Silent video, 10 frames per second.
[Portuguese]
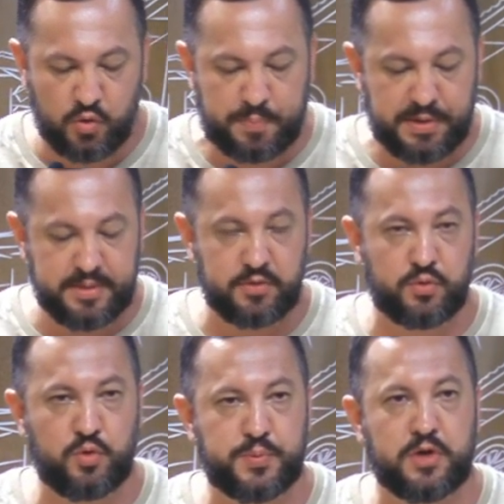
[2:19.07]
o primeiro
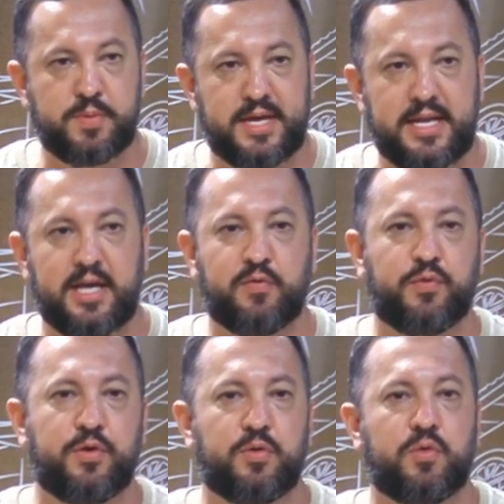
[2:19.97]
grupo que eu me aliei
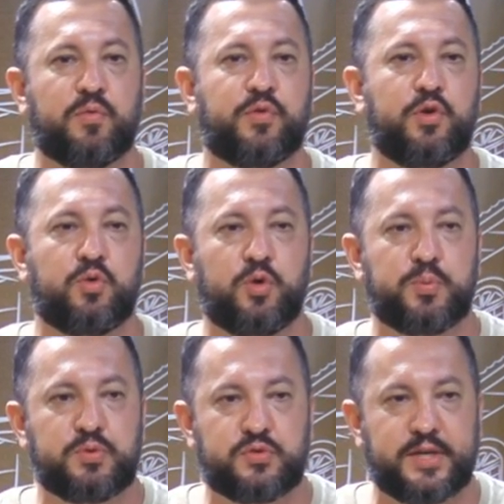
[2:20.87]
foi o, foi o
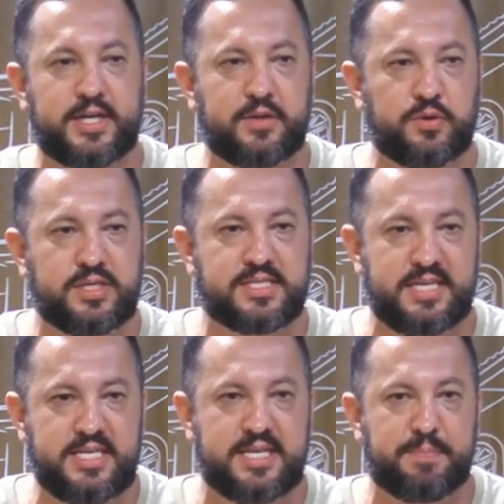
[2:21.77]
grupo dos vereadores
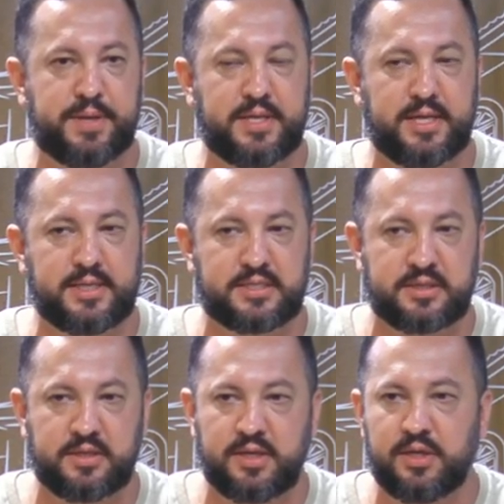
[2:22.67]
independentes,